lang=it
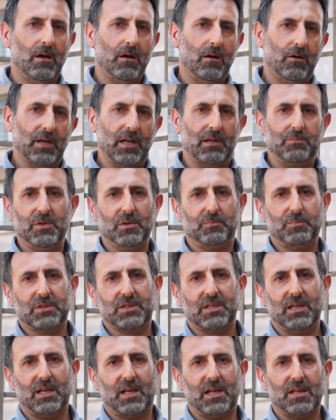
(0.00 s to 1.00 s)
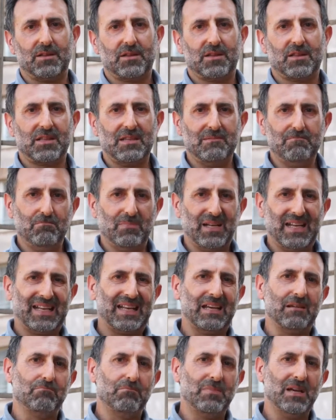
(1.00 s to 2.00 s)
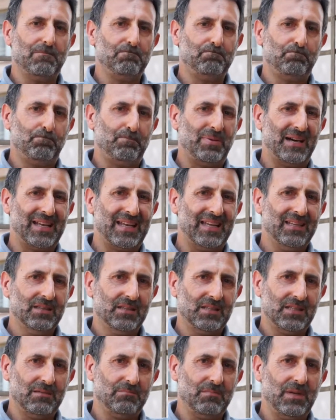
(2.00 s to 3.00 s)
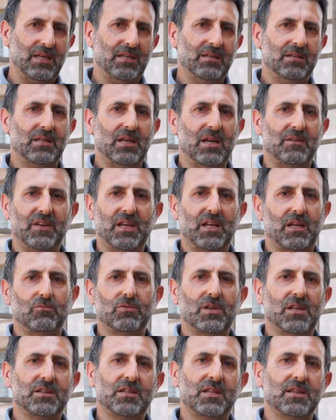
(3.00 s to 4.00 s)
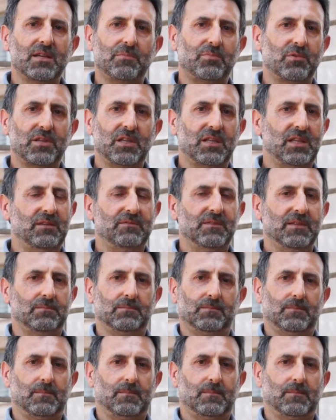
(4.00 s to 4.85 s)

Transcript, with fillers: Ora il biopotere sembrerebbe apparentemente avere un'essenza positiva.